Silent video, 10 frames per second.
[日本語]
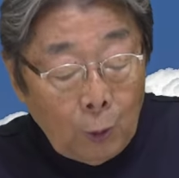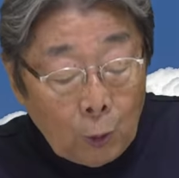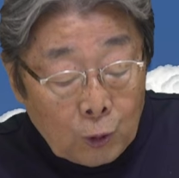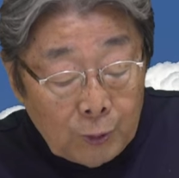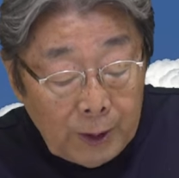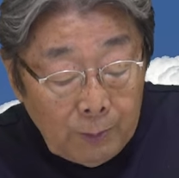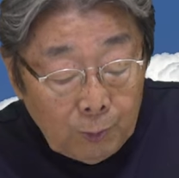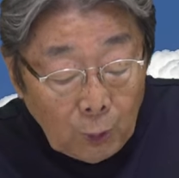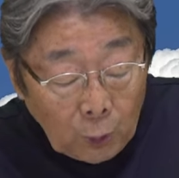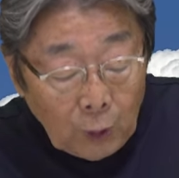国
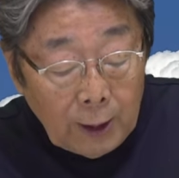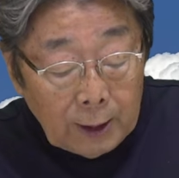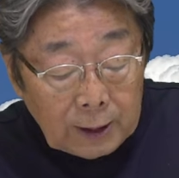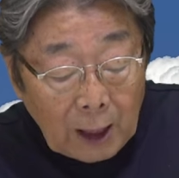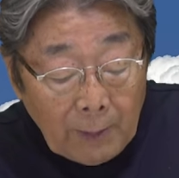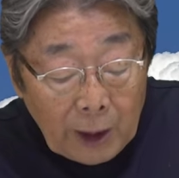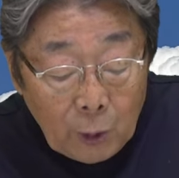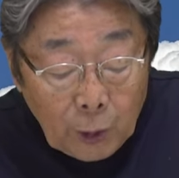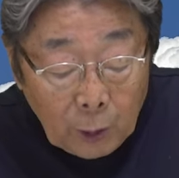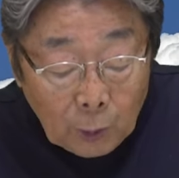民も玉
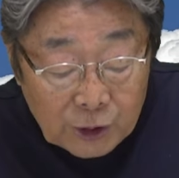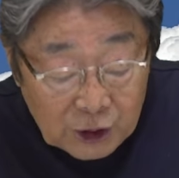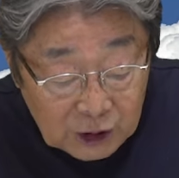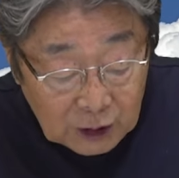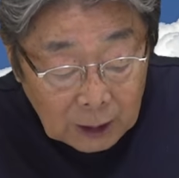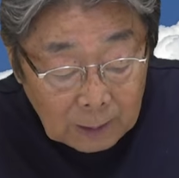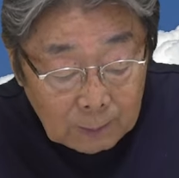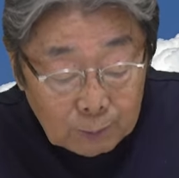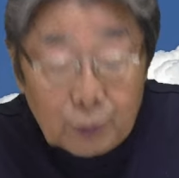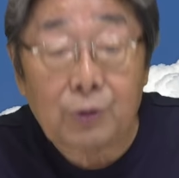よけ欲しい
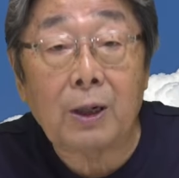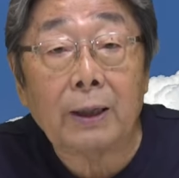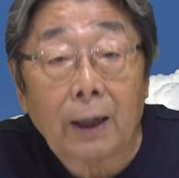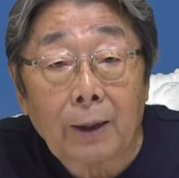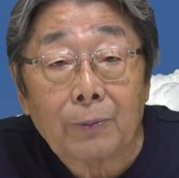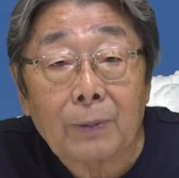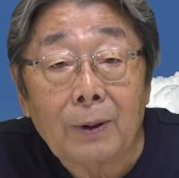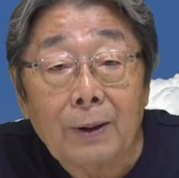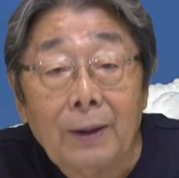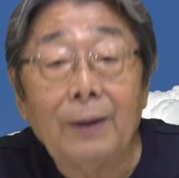物価高、
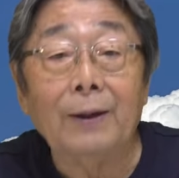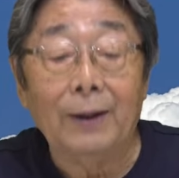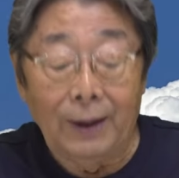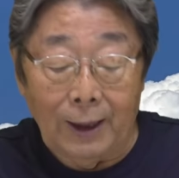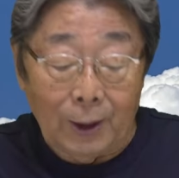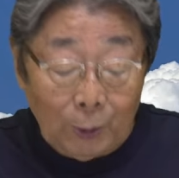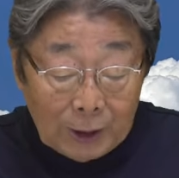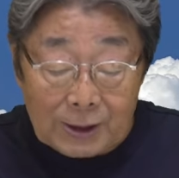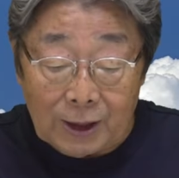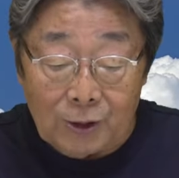えー、こ
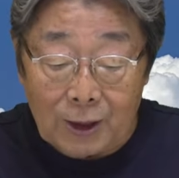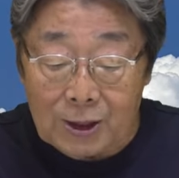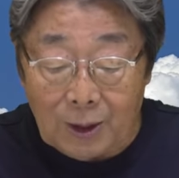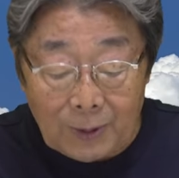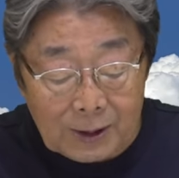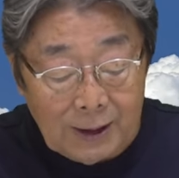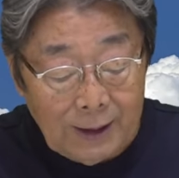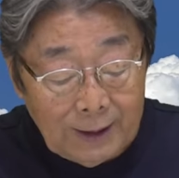んな川柳が来ています。